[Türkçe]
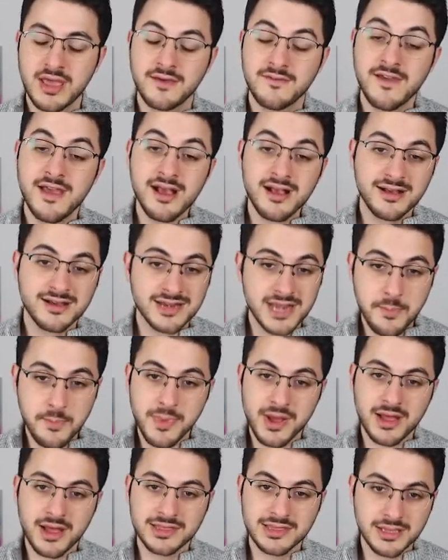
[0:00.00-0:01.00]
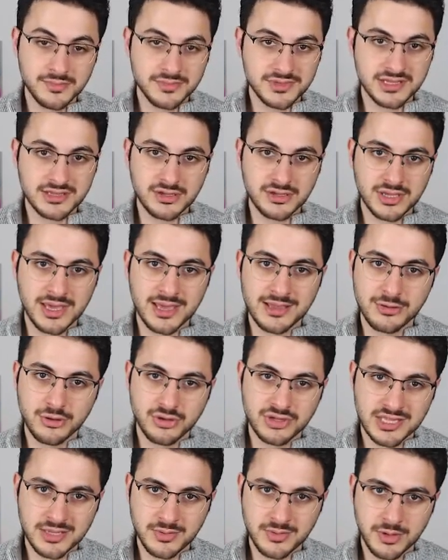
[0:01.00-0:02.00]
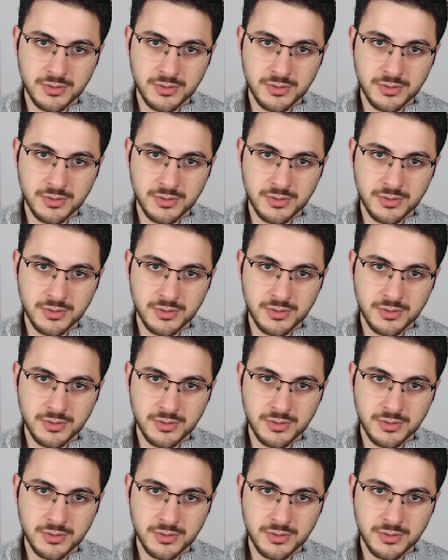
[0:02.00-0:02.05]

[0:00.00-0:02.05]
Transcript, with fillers: Veya krema anlamına da geliyor dediğim